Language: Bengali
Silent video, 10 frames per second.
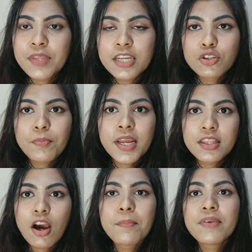এসব
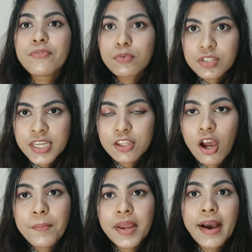খেতে হবে ফ্রুটস খেতে
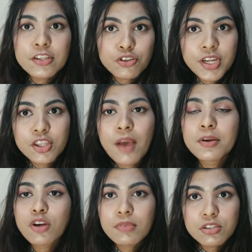হবে গাজর খেতে হবে
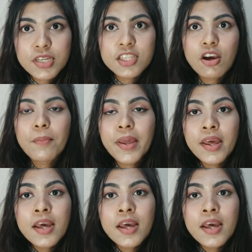টমেটো খেতে হবে